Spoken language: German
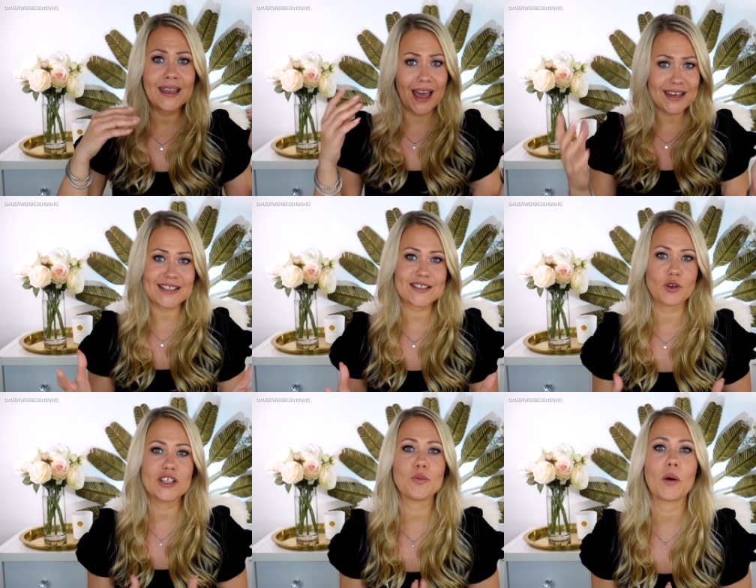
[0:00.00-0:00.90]
kann ich das noch
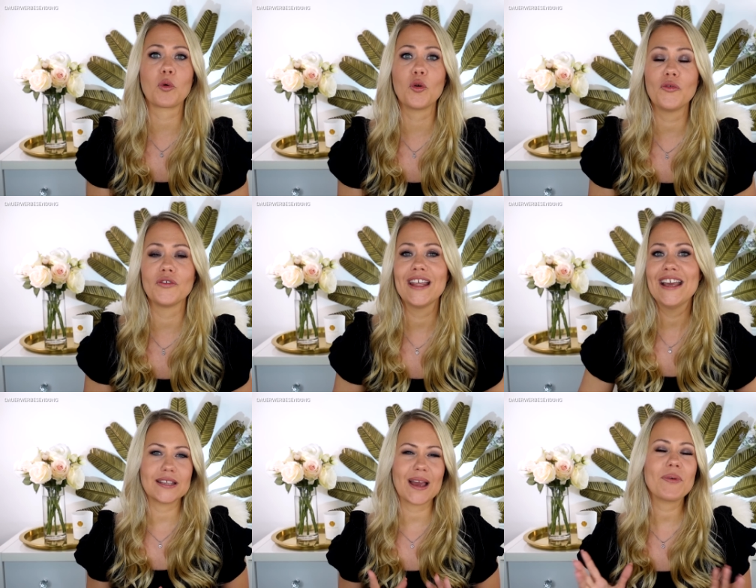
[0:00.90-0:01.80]
nicht überprüfen.
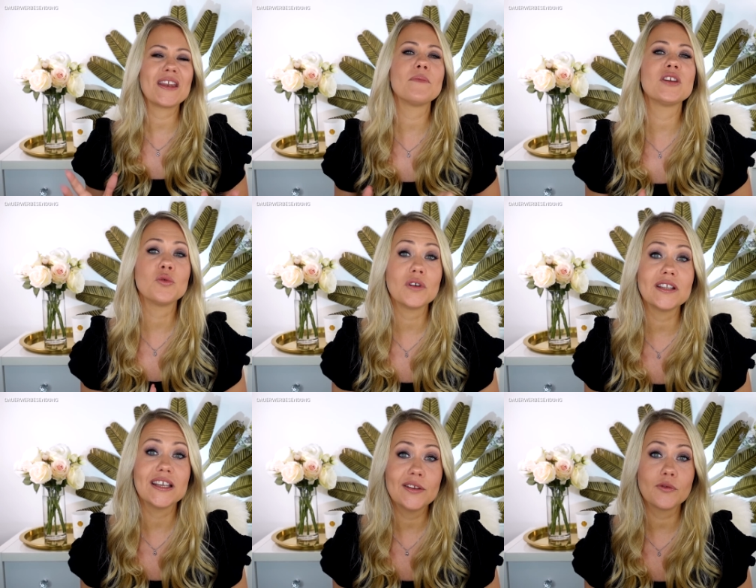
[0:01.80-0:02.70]
Ich habe hier nämlich nur
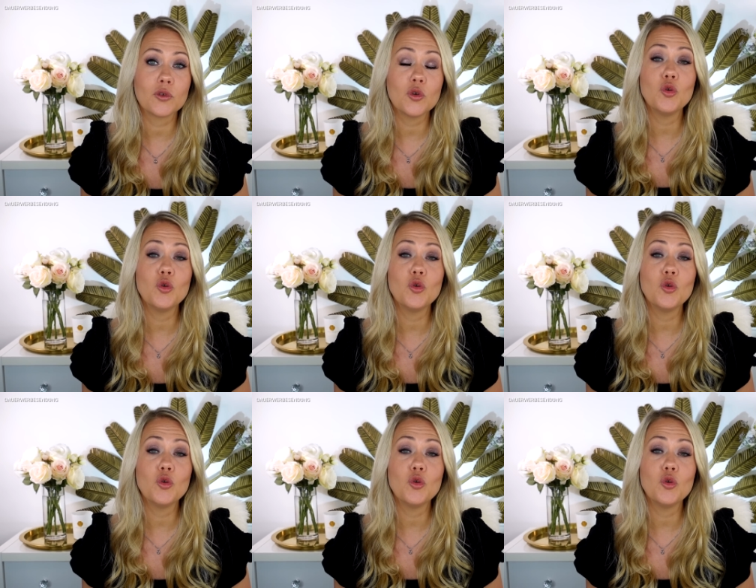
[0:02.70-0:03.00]
die Info